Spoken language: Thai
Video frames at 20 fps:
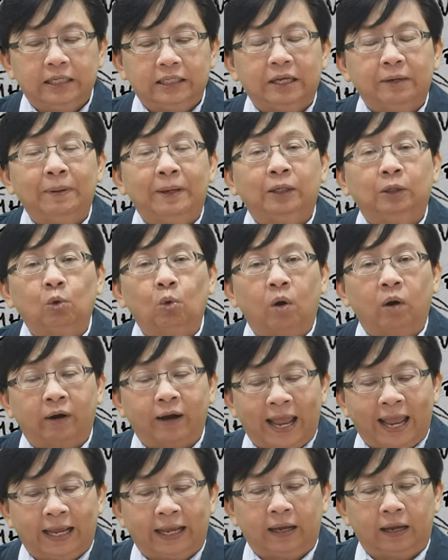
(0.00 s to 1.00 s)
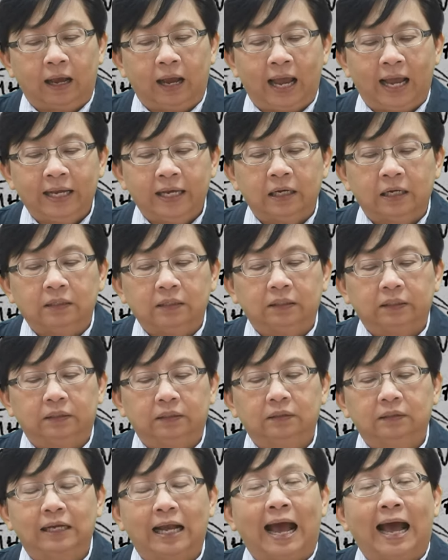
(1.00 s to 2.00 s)
ที่เป็นตัวเร่งให้เกิด
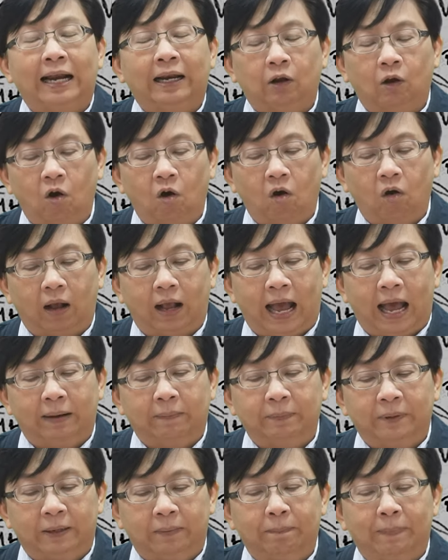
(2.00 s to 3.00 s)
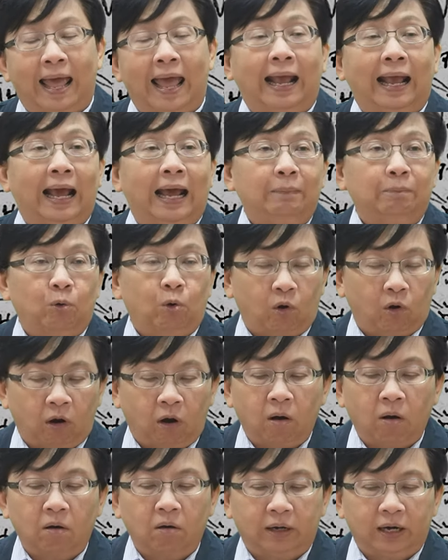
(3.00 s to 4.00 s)
การก่อการเปลี่ยนแปลงการปกค
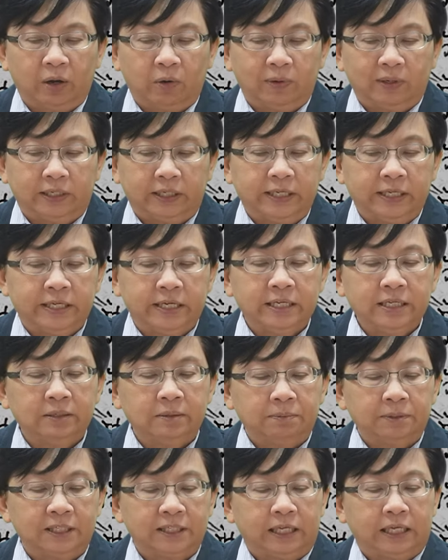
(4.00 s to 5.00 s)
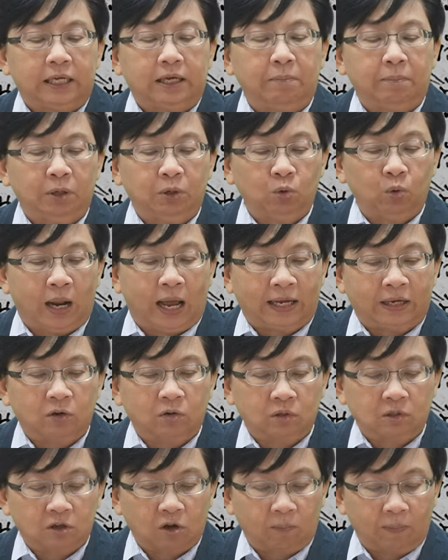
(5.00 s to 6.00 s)
รองในวันที่ยี่สิบสี่มิถุนาย
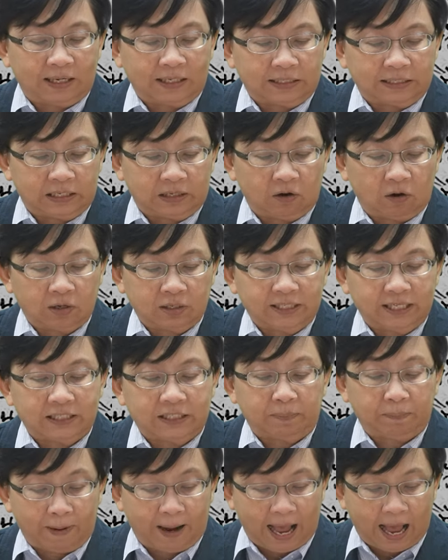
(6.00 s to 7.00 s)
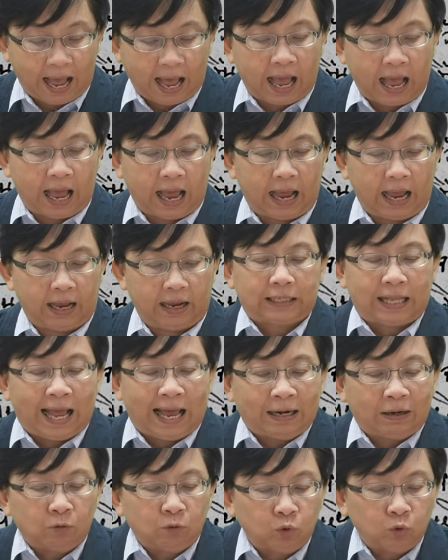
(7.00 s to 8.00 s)
นสองพันสี่ร้อยเจ็ดสิบห้า
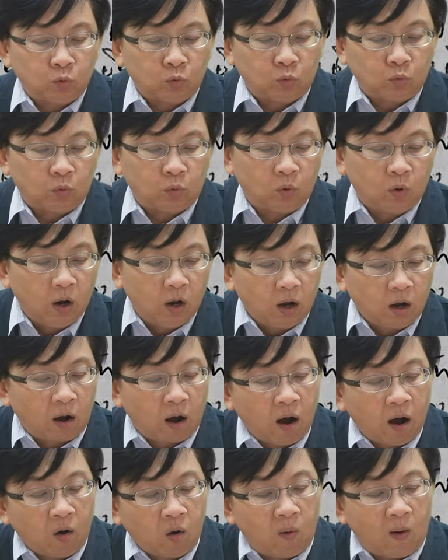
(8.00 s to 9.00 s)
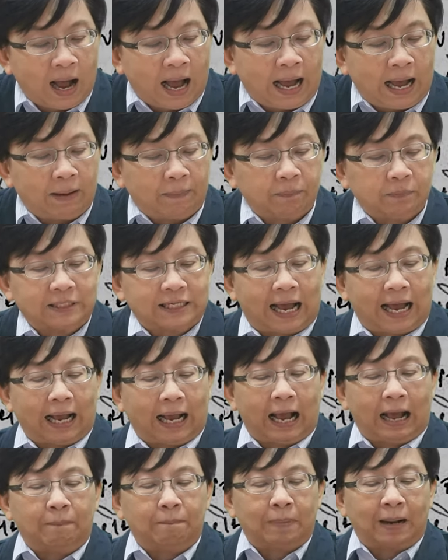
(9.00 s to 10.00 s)
ถ้าเราดูข้อความจาก
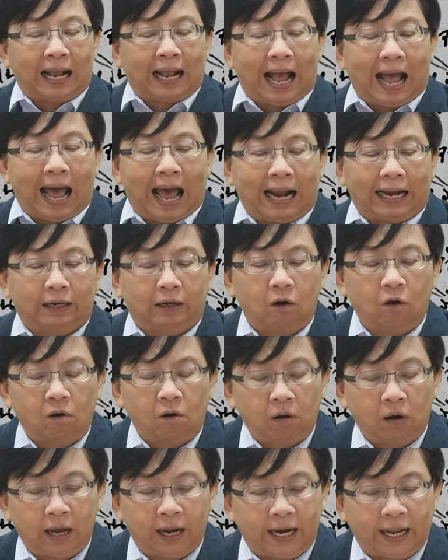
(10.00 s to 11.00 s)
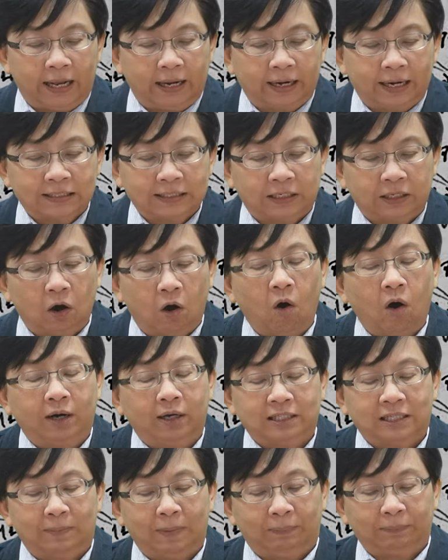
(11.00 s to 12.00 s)
คำประกาศของคณะราษฎร
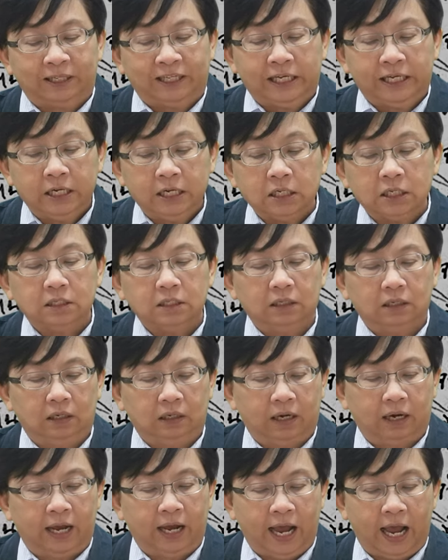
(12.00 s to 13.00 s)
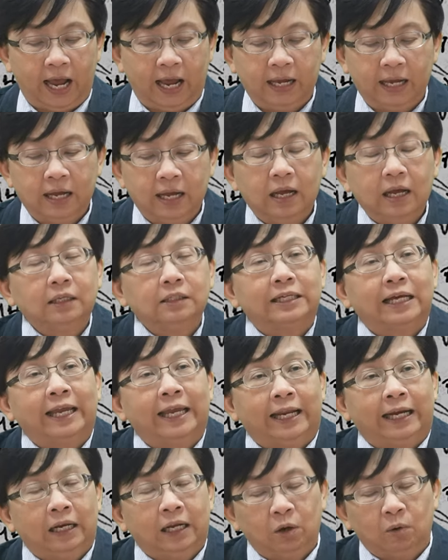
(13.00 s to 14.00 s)
ฉบับที่หนึ่งนะคะจะ
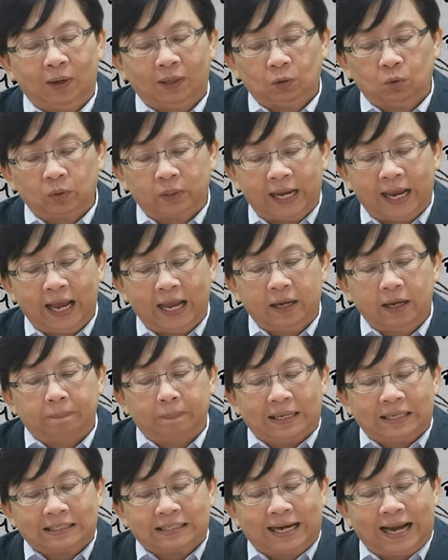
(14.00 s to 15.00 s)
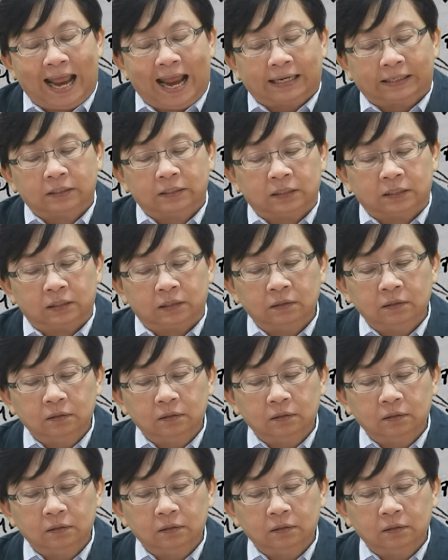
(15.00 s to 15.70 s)
เห็นเลยว่าตรงนี้มันแสดงถึง